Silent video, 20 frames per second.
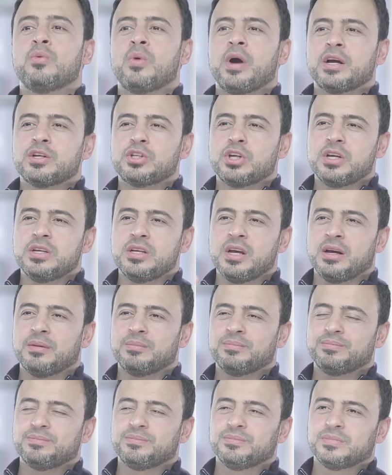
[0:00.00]
وعشية
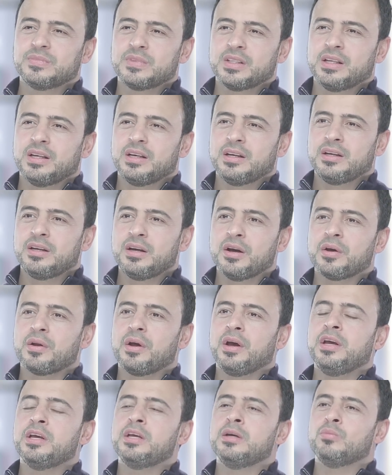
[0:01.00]
يا
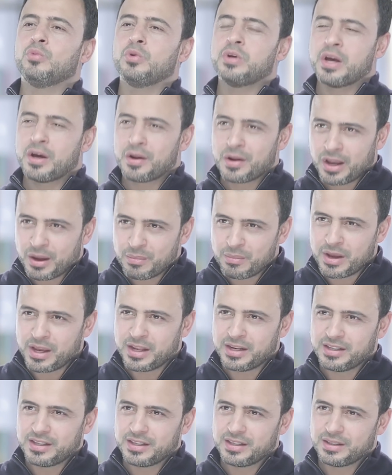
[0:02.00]
رحيم يا رحمن